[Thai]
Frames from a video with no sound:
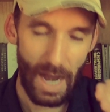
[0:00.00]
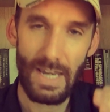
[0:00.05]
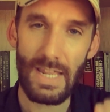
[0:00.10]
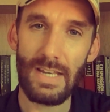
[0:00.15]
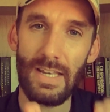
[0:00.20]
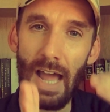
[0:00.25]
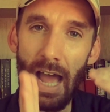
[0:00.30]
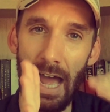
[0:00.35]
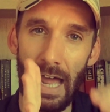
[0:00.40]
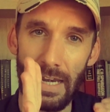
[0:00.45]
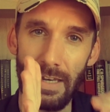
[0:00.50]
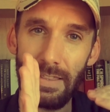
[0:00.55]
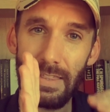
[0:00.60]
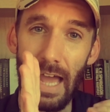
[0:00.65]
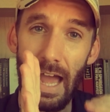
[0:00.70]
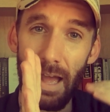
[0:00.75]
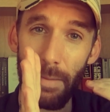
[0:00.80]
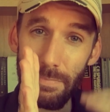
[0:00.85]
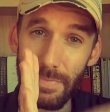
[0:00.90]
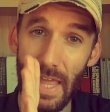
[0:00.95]
อธิษฐาน
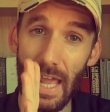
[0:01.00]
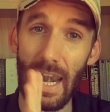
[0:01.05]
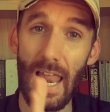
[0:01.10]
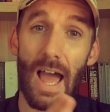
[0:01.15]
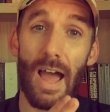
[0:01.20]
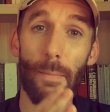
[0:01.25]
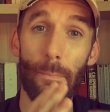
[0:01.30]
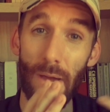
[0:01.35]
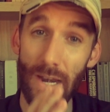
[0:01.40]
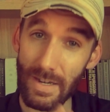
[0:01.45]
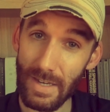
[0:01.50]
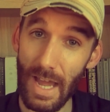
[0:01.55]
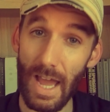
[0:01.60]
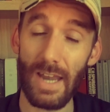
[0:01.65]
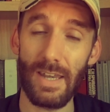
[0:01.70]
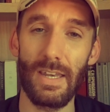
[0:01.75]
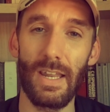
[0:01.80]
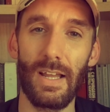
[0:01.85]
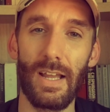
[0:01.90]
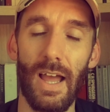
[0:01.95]
ตามแต่ละบรรทั
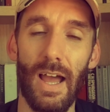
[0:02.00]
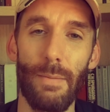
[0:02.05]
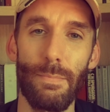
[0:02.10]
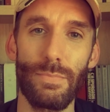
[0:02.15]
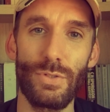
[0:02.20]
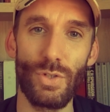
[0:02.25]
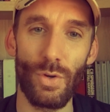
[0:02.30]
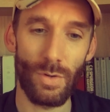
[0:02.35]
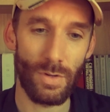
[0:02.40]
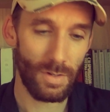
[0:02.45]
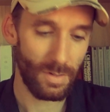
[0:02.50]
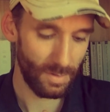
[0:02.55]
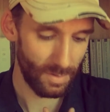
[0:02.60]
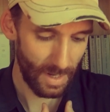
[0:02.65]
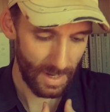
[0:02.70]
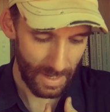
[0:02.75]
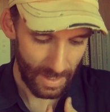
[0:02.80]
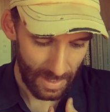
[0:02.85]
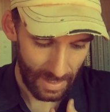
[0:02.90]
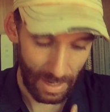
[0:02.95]
ดนะครับจน
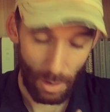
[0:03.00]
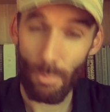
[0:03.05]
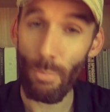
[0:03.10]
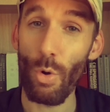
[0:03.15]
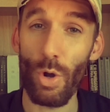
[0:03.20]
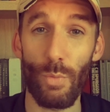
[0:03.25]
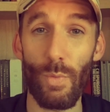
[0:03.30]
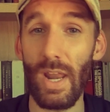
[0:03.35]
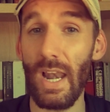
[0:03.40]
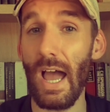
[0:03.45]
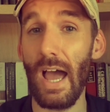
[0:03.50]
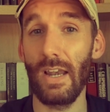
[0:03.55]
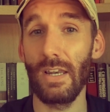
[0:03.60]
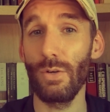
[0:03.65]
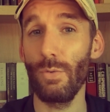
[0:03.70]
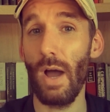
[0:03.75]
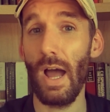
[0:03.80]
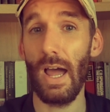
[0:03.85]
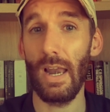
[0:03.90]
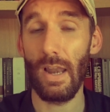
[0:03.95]
เราหมดเวลาหรื
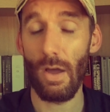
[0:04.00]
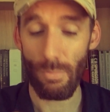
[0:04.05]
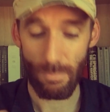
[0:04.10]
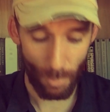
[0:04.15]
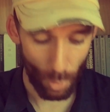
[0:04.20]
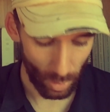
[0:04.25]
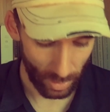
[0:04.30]
อว่าเราหม